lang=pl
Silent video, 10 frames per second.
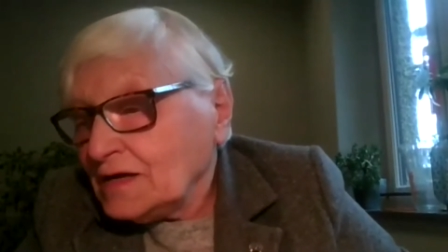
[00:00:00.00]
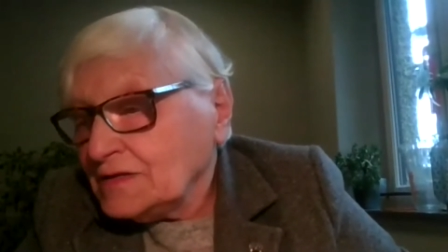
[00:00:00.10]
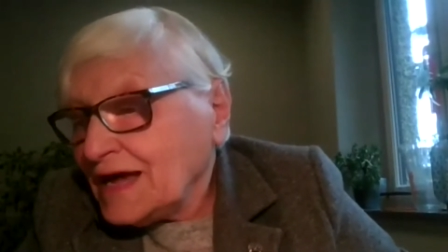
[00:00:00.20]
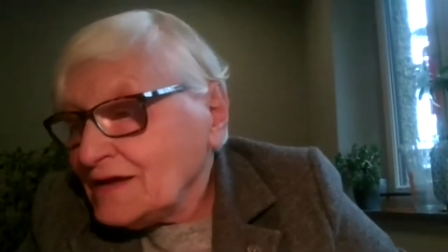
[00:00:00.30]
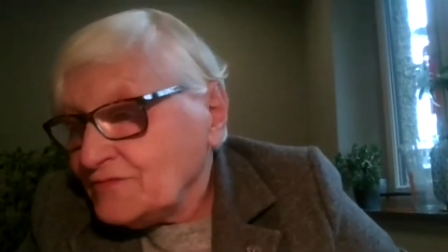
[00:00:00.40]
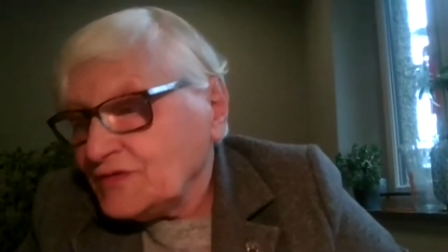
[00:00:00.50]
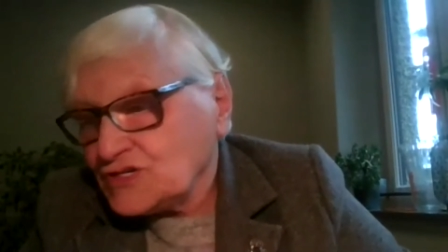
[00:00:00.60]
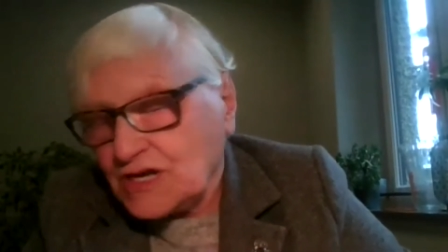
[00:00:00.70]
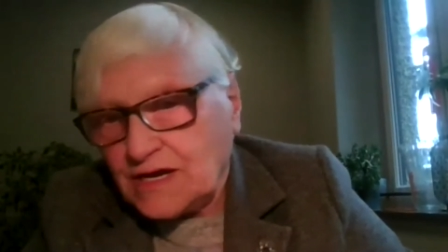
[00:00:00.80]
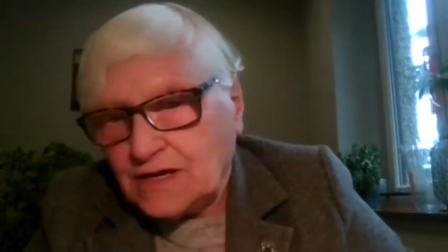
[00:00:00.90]
przegranych
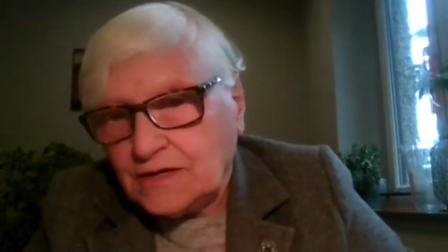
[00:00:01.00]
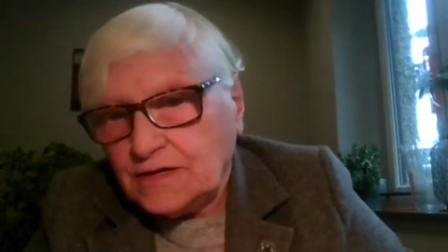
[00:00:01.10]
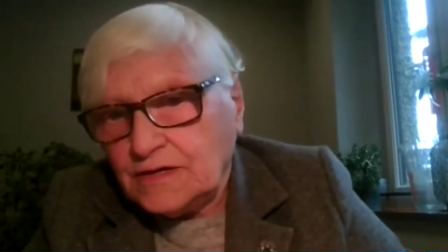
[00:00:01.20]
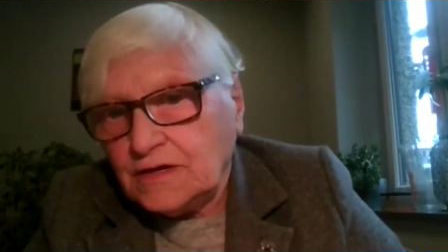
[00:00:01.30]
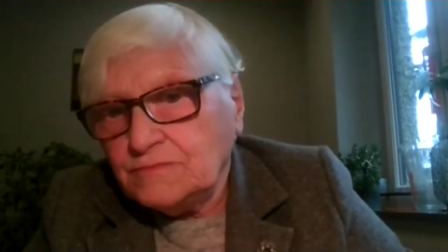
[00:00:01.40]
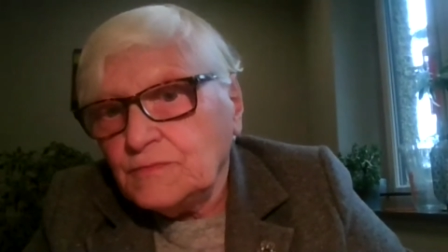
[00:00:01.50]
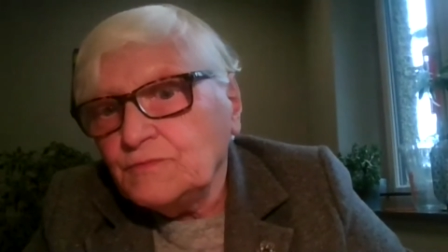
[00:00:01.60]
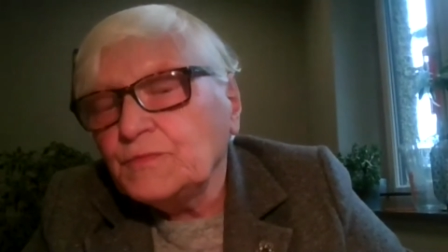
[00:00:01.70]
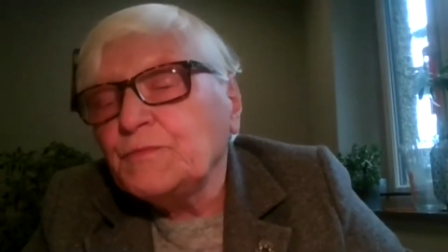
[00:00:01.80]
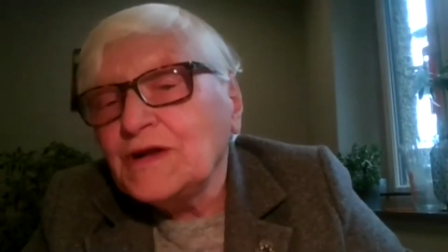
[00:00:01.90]
wydarzeń historycznych.